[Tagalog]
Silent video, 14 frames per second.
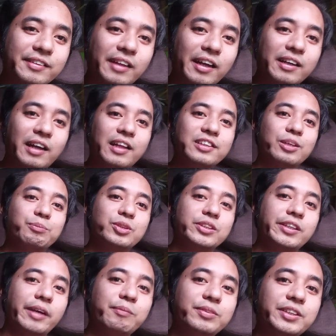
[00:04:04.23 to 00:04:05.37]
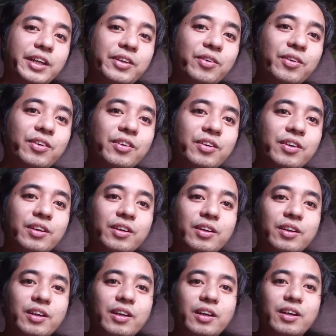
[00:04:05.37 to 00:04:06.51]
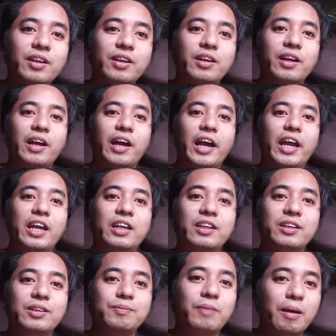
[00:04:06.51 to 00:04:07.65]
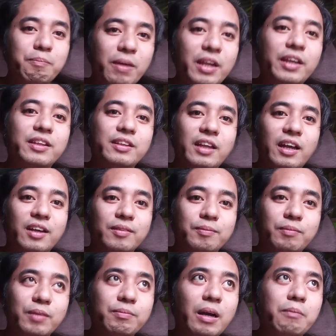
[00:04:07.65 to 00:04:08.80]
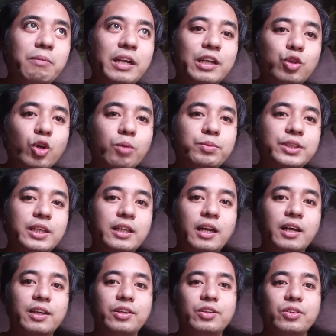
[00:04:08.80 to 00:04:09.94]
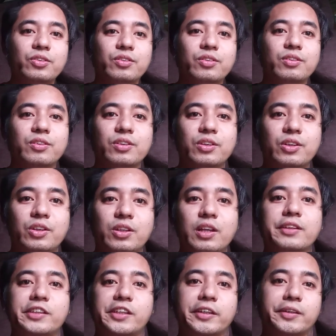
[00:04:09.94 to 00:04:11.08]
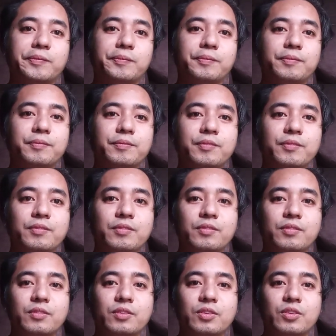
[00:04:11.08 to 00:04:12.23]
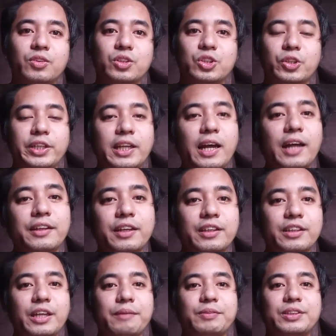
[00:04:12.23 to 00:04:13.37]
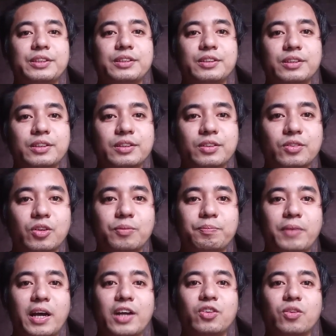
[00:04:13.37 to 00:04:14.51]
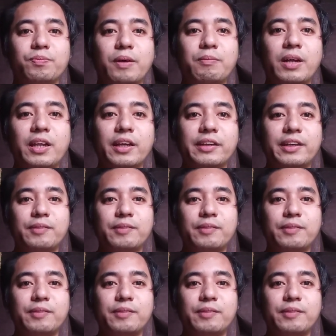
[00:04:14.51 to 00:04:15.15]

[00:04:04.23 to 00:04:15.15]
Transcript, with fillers: nag-unsubscribe sa iyo ay babalik na. Magbabalik loob sila. Yun. Yun ang term. So yan ang ating tips kung paano pabalik